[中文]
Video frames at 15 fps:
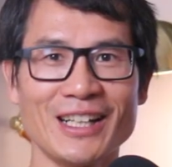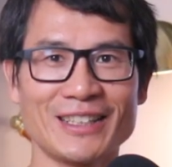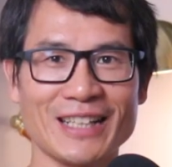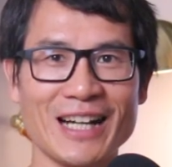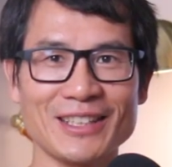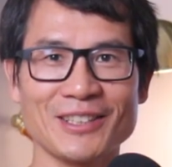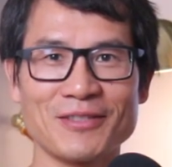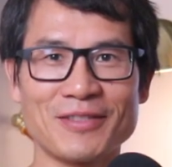
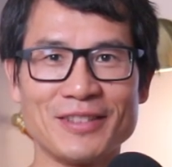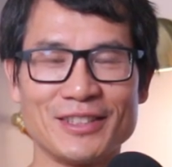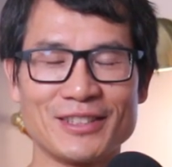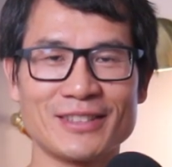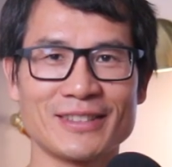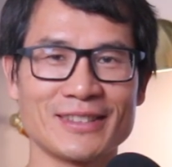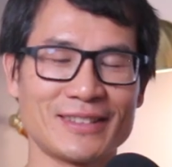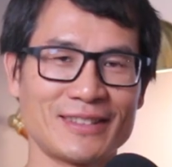他的粉
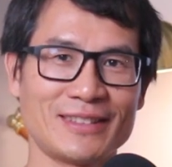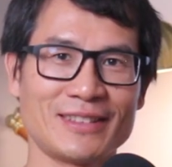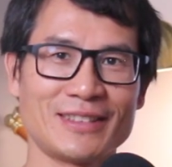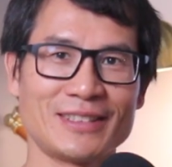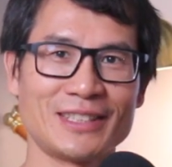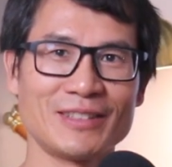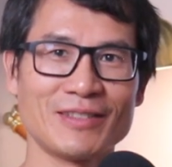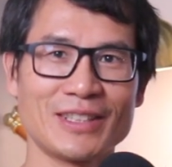丝，
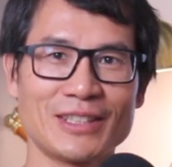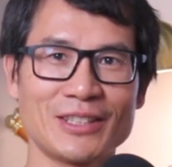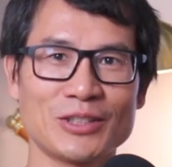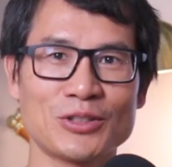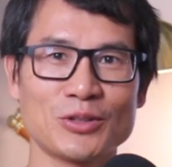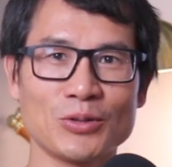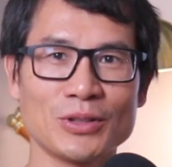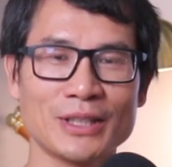因为
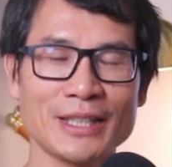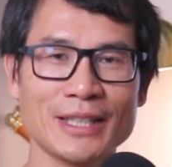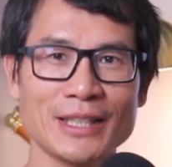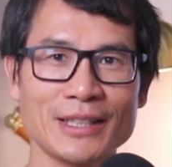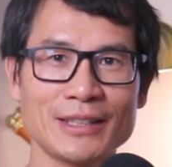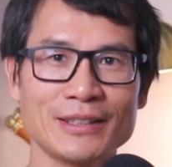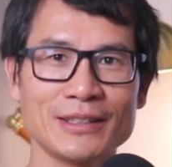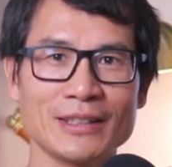昨
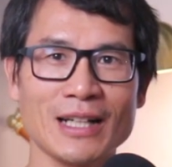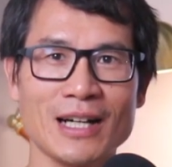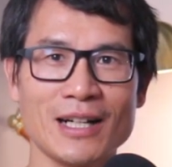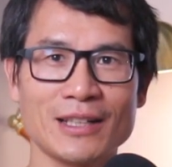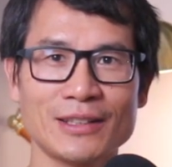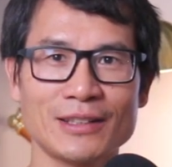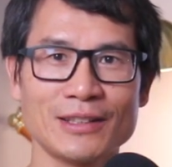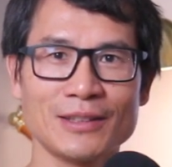天
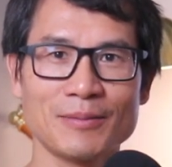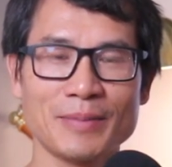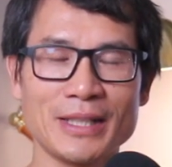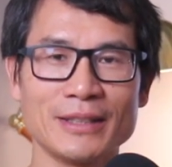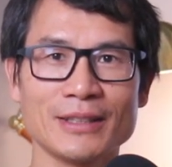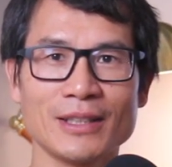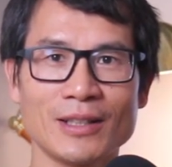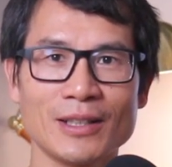他的
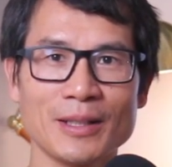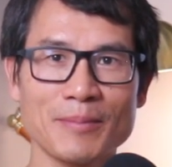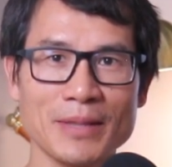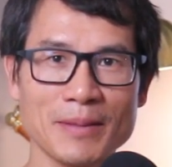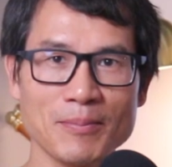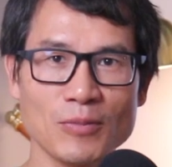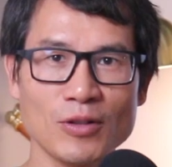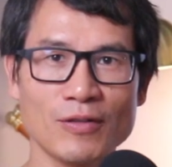频道里
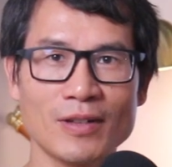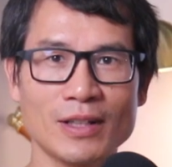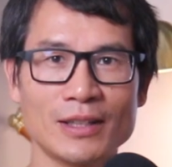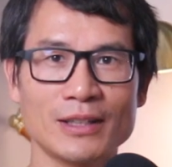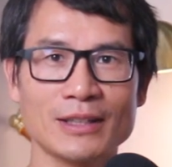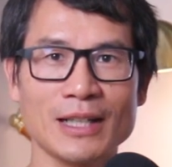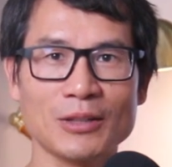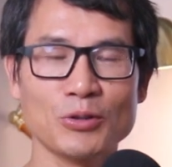面播放
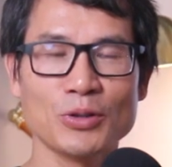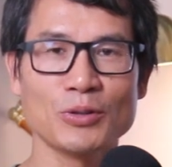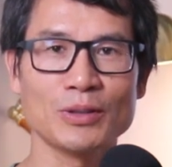了他对